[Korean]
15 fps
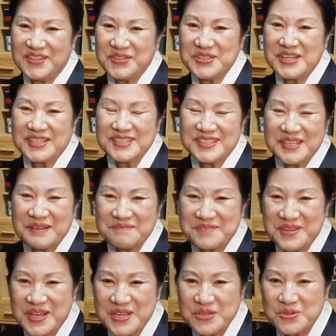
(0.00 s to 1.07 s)
여자기
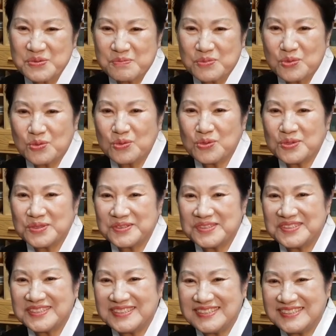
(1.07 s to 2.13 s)
때문에 좀
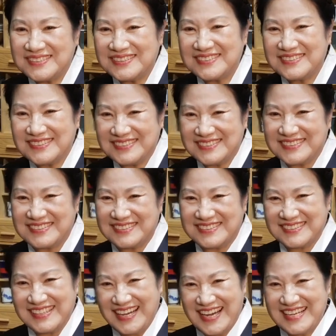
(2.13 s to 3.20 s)
노력을
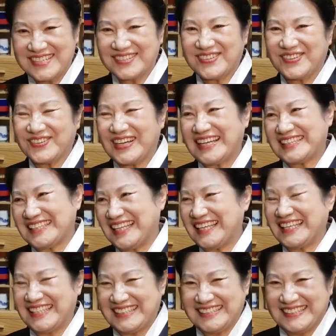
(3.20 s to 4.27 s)
하는 것
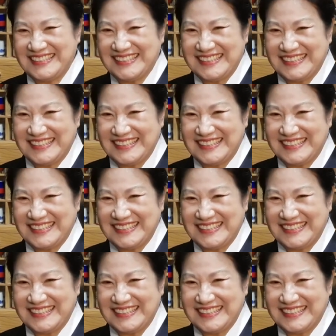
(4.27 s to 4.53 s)
같아요. 어,